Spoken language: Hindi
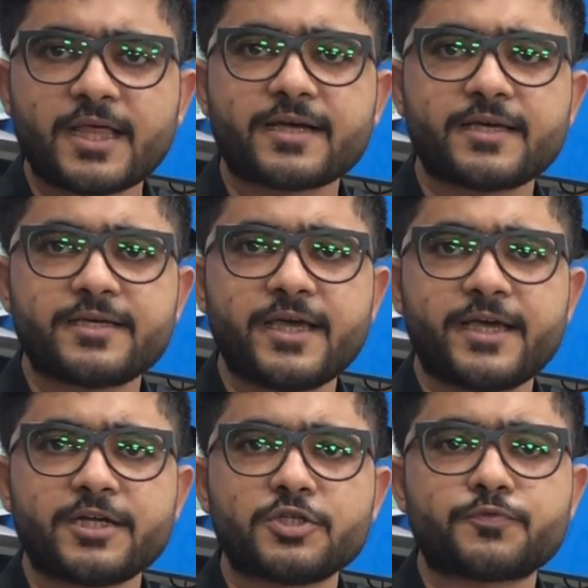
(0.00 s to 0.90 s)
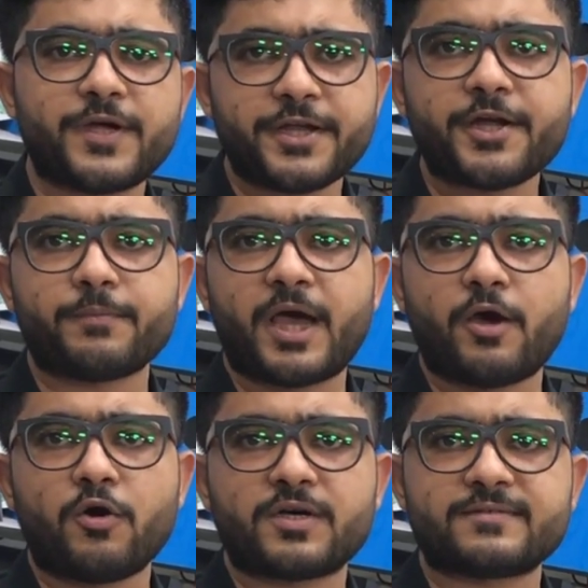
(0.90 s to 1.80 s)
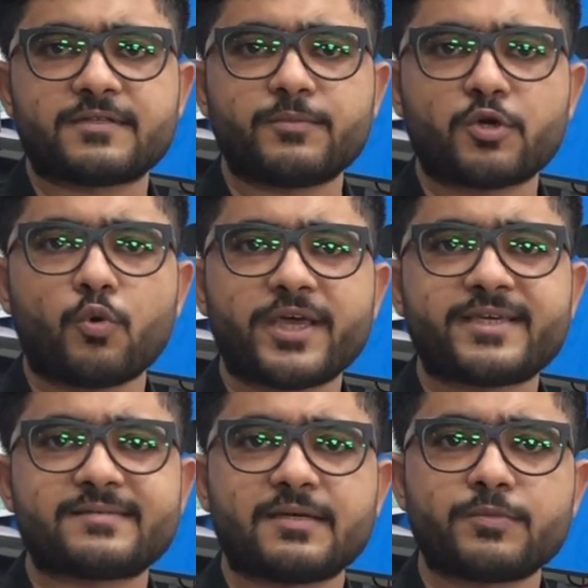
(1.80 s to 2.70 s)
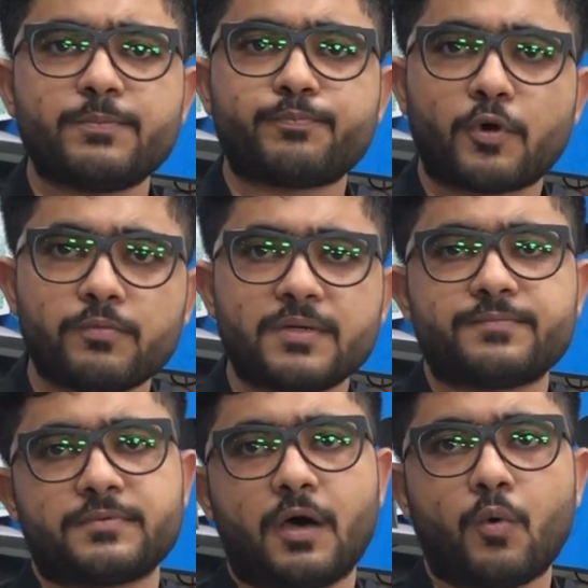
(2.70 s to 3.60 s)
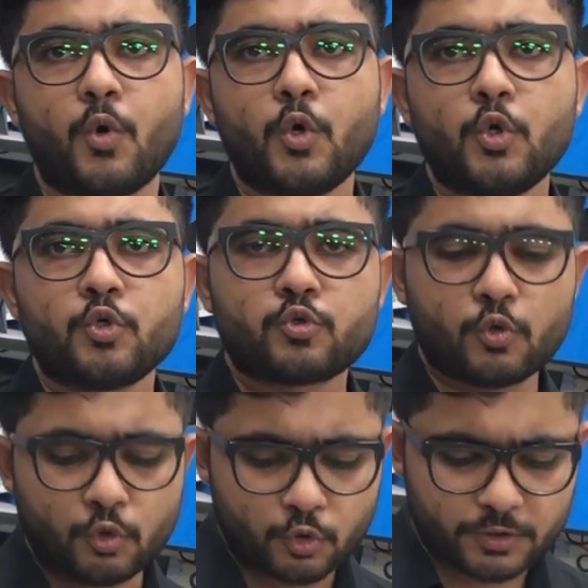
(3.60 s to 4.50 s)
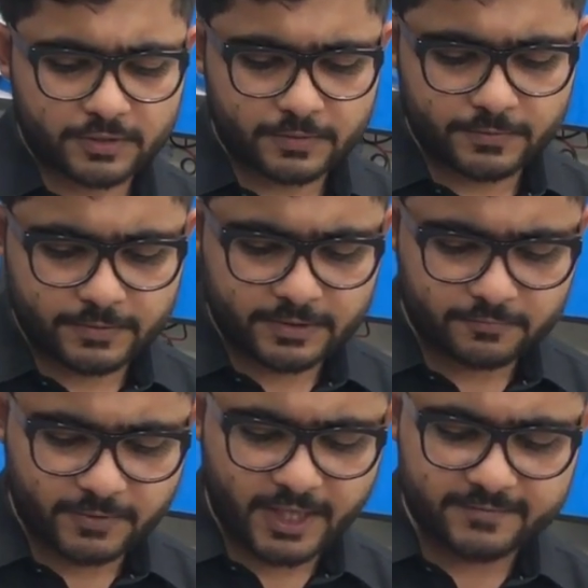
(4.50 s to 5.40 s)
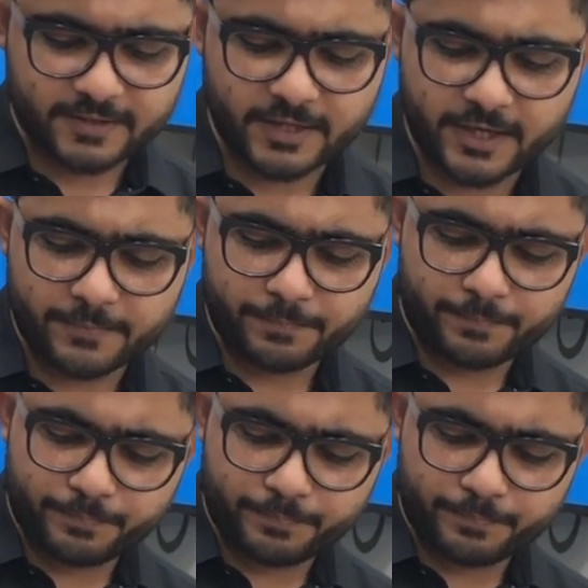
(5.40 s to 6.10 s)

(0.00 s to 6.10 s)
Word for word: ताकि ये इंग्लिश वेरियंट में आए और कस्टमर को किसी किस्म की प्रॉब्लम्स ना हो तो इस वजह से ये